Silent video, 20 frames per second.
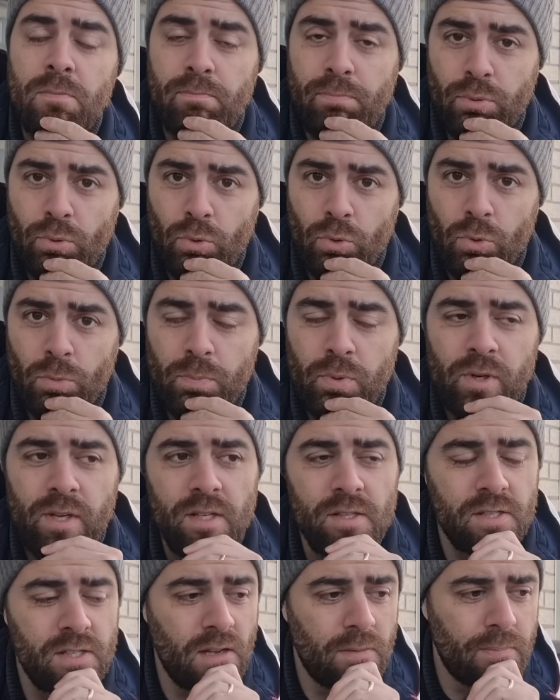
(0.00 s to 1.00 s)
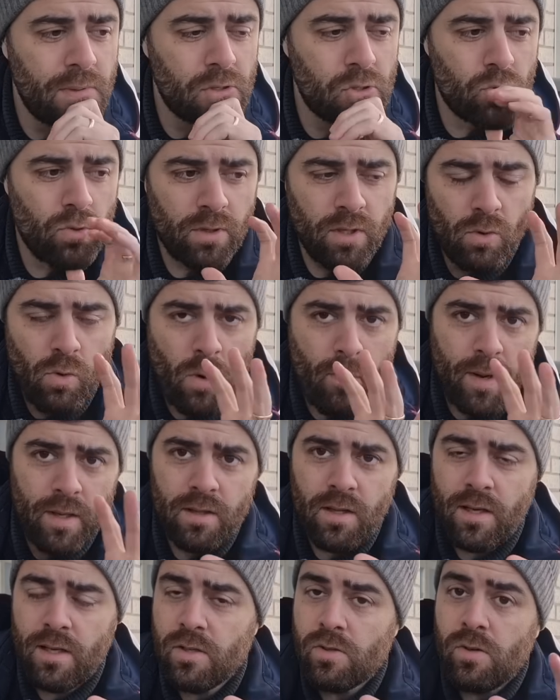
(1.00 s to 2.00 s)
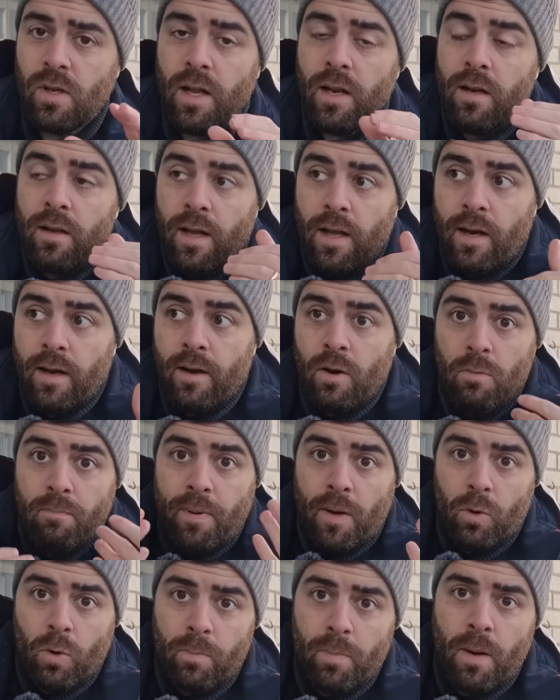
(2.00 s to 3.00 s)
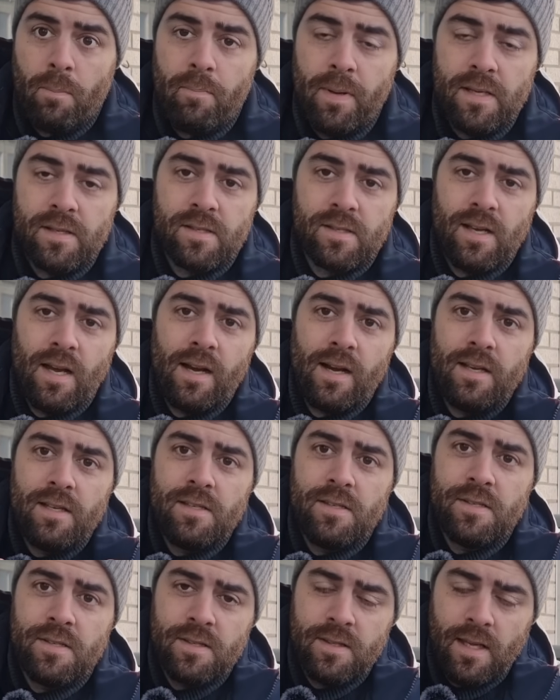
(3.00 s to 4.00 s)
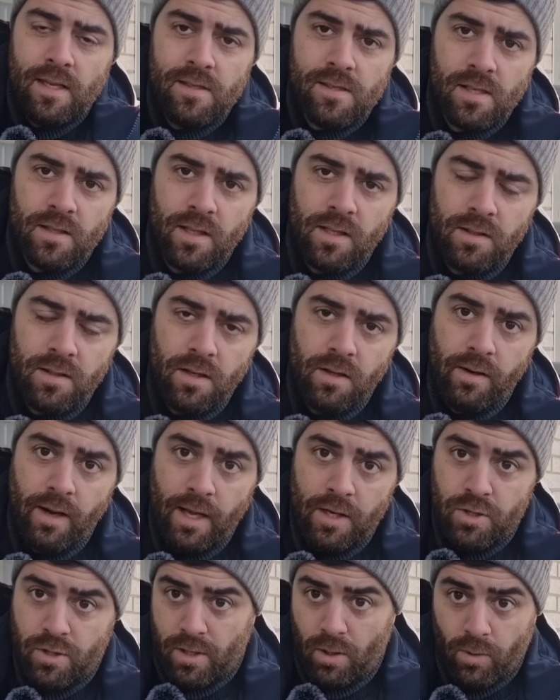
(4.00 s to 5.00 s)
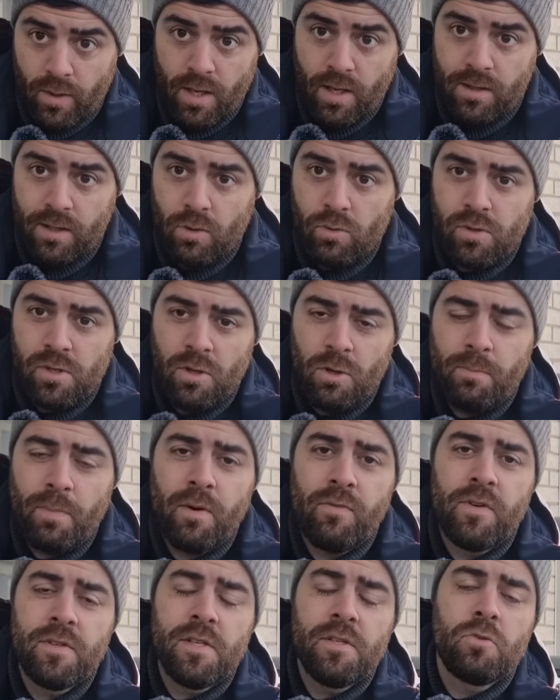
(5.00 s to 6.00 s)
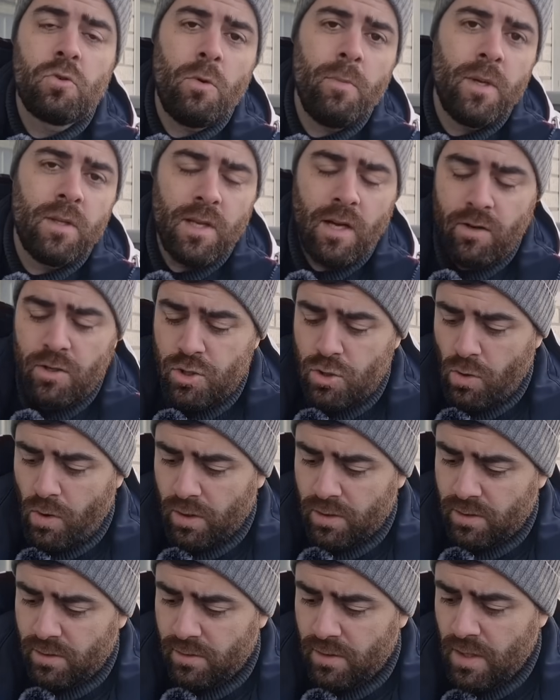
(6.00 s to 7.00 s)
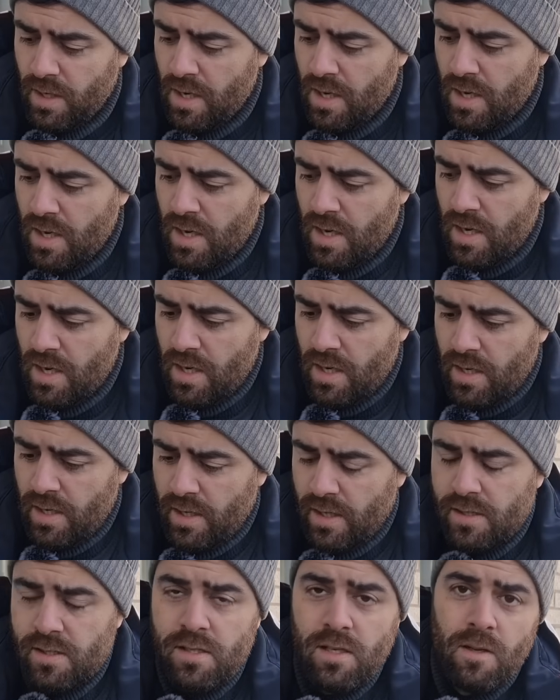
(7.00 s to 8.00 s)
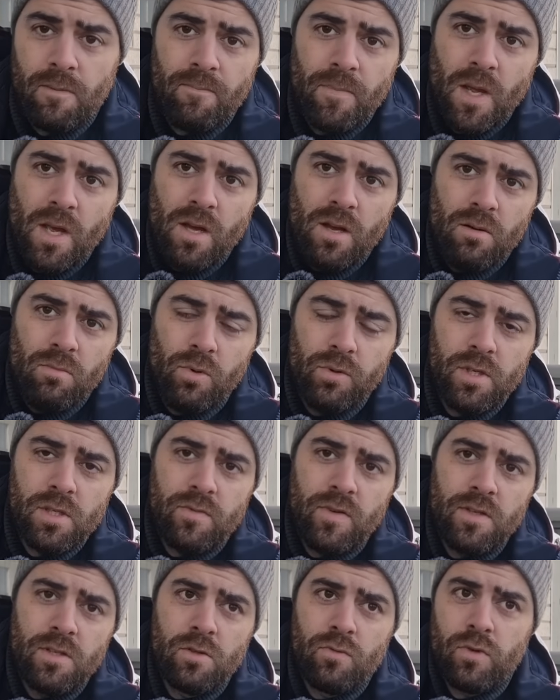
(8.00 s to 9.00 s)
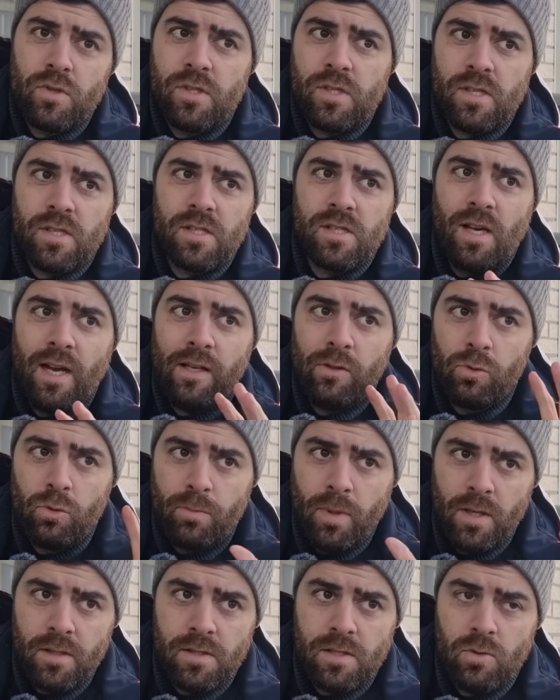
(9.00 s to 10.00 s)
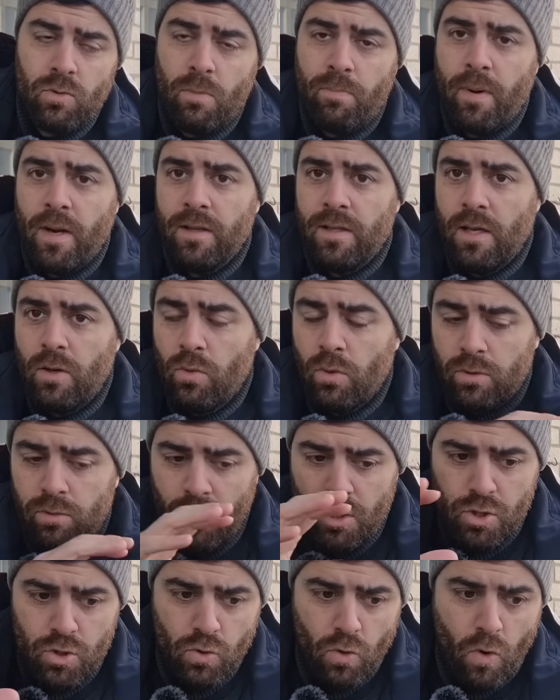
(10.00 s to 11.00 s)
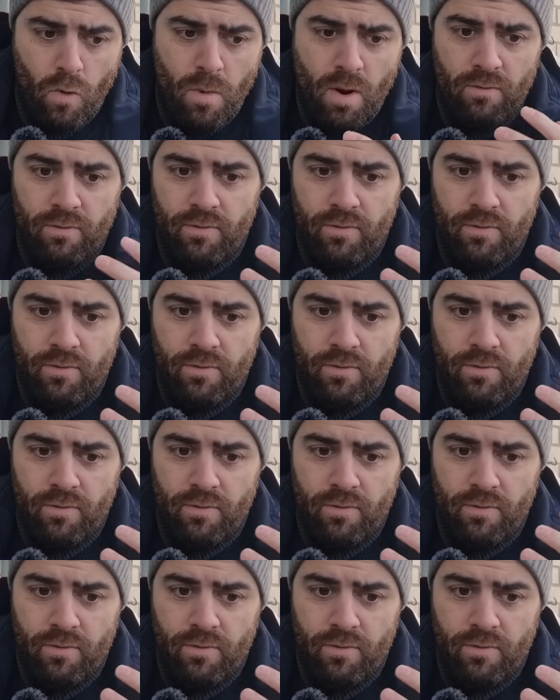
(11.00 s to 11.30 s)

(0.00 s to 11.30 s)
burro, porque assim, a pessoa que comenta isso, ela, ela não parou para pensar na existência da internet, que é o que ela está usando para fazer esse comentário idiota. E assim, Muitas vezes você saindo do Brasil, aprendendo outro idioma,